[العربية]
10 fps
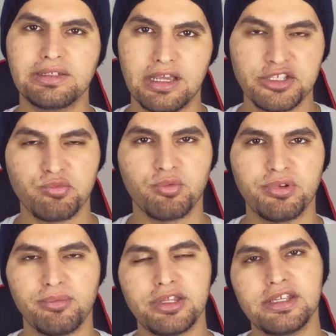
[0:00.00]
تناسبه
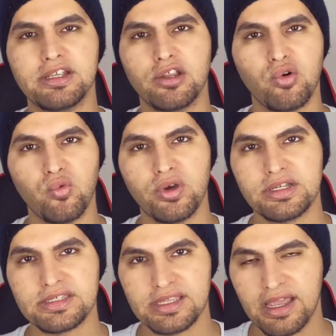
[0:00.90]
بالمدينه اللي هو
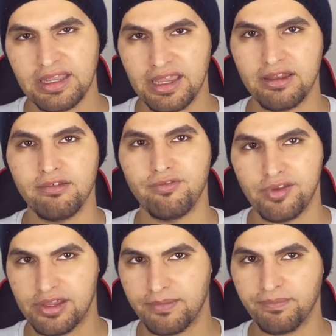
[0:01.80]
ساكن
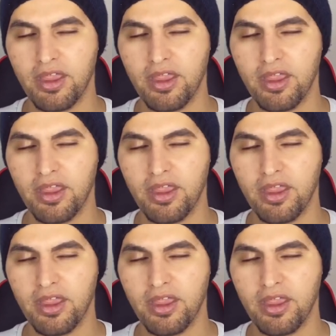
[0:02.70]
فيها